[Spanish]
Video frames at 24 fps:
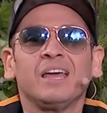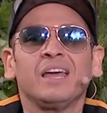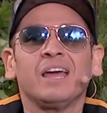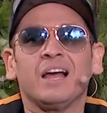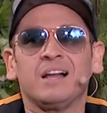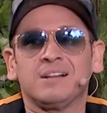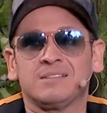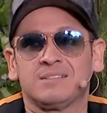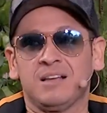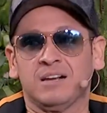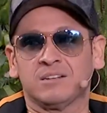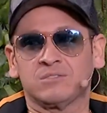
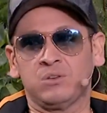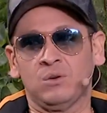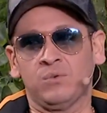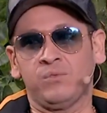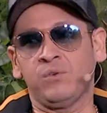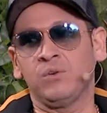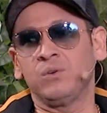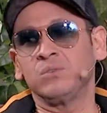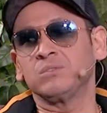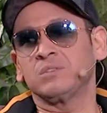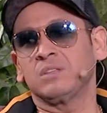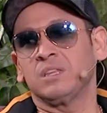El
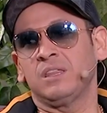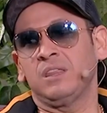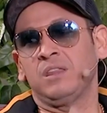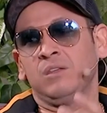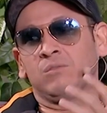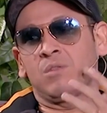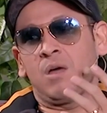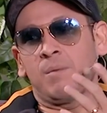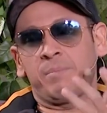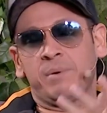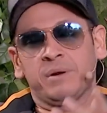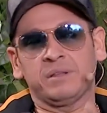saxofón tiene
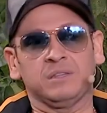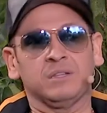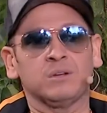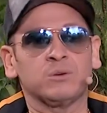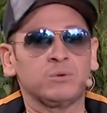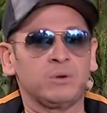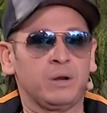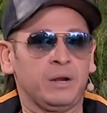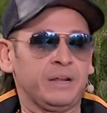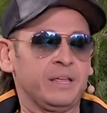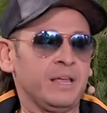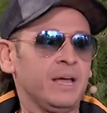una
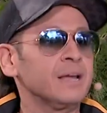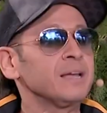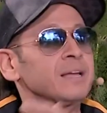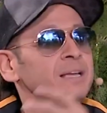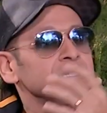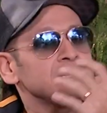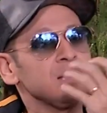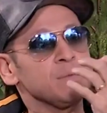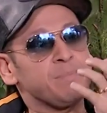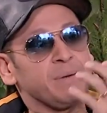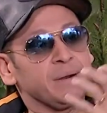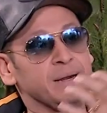particularidad que
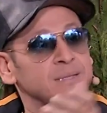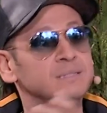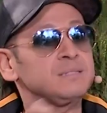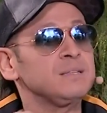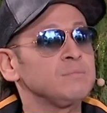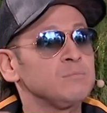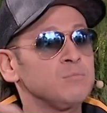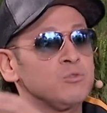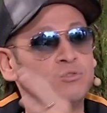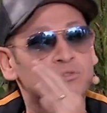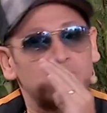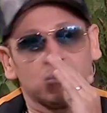se
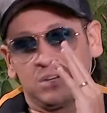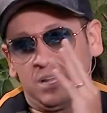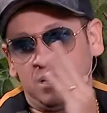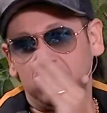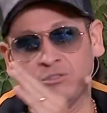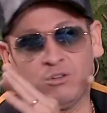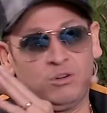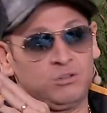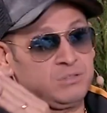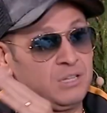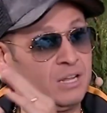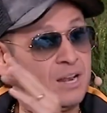parece mucho las
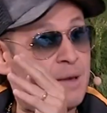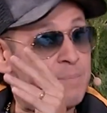notas,